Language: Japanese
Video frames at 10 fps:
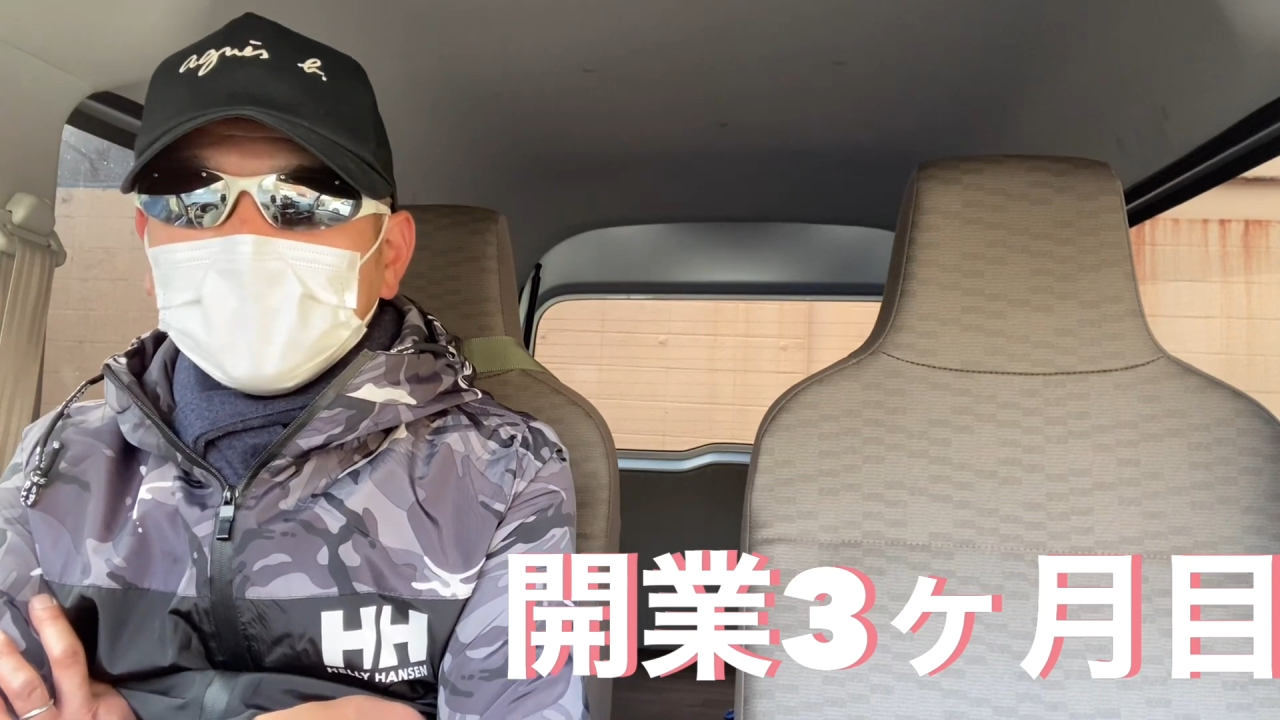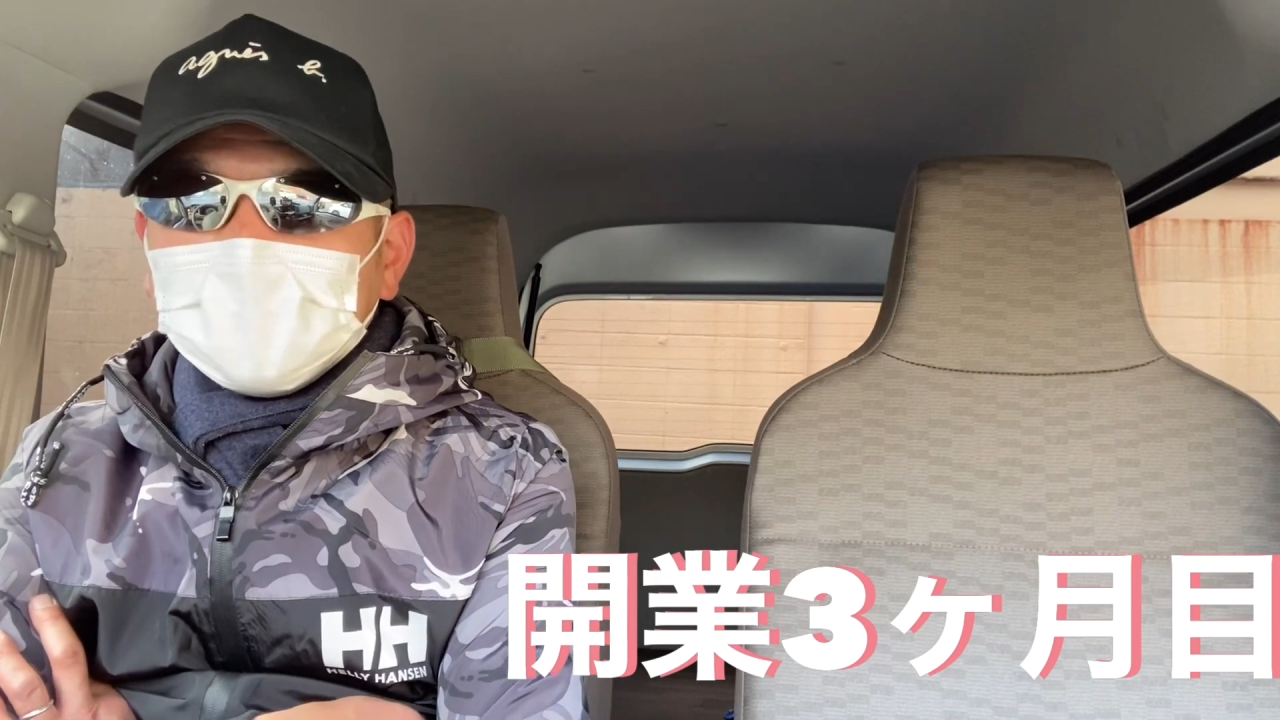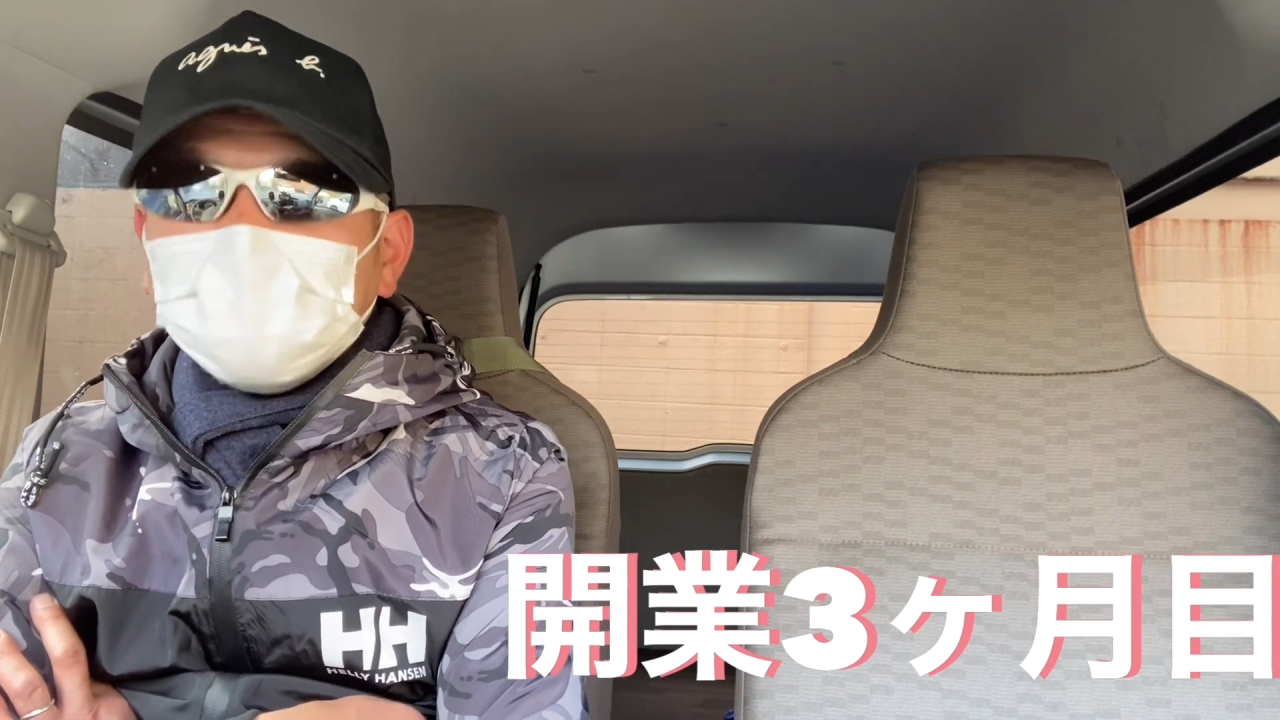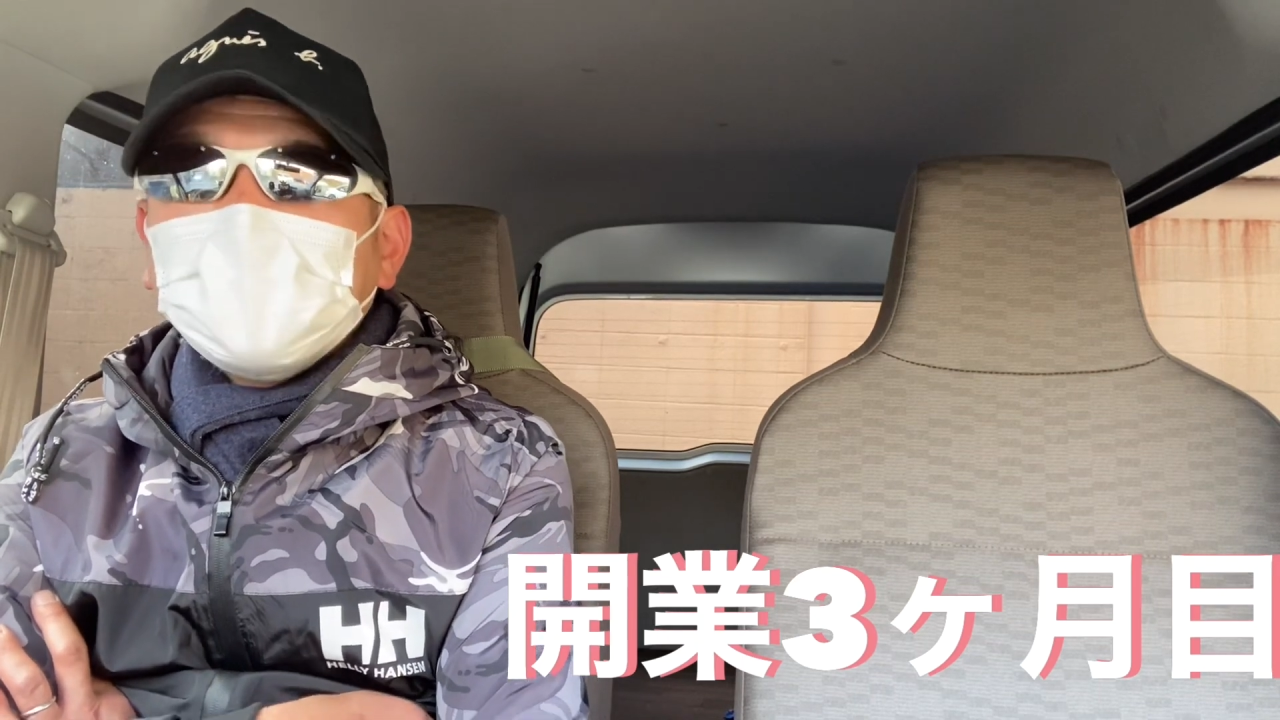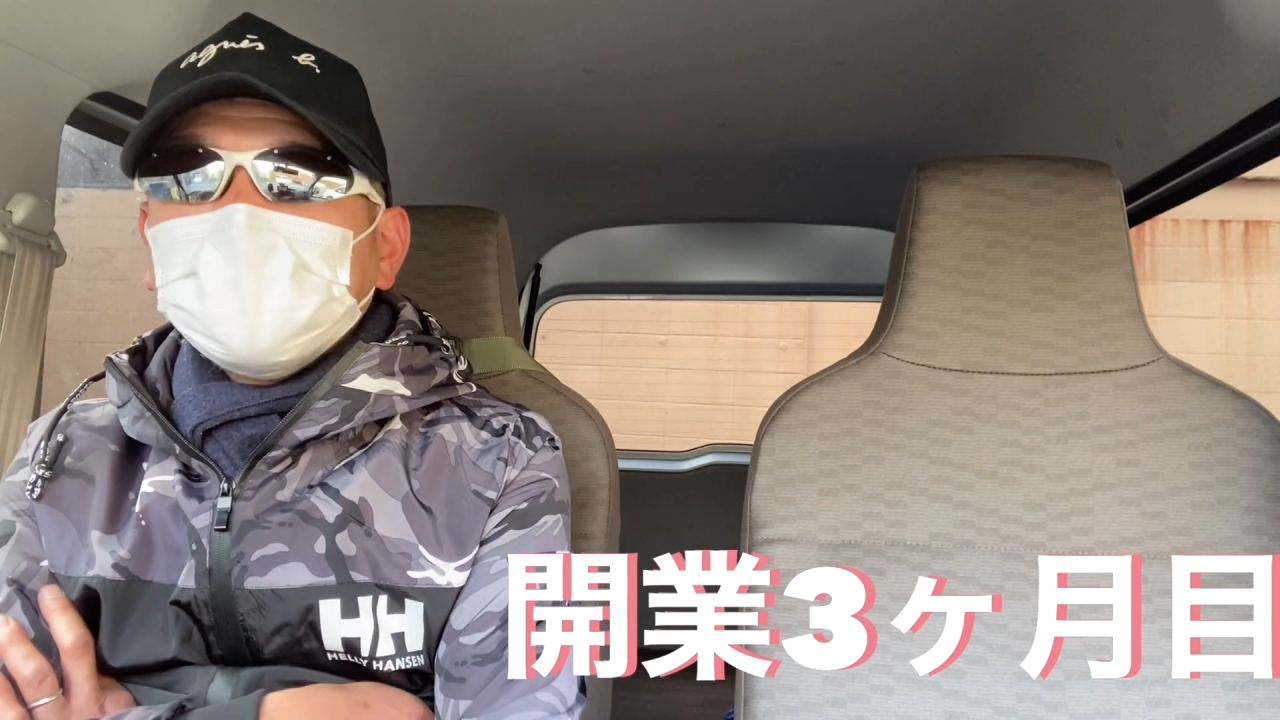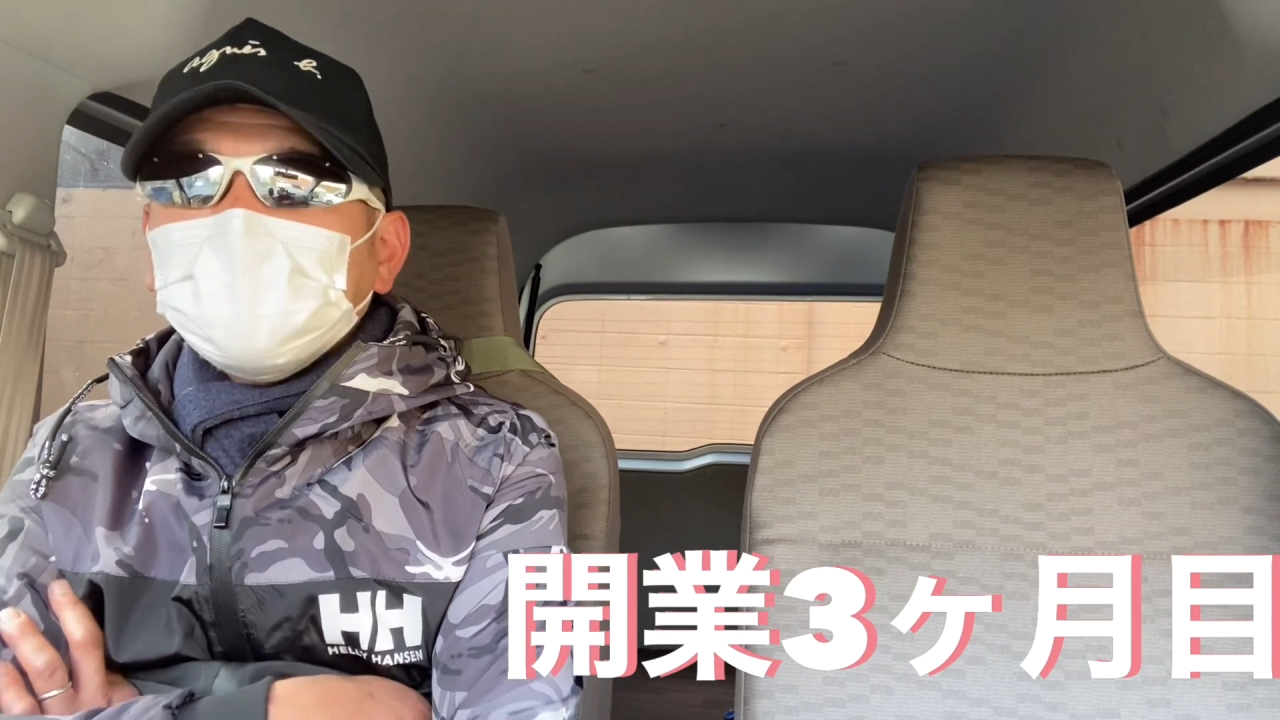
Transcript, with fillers: で、まあ、これ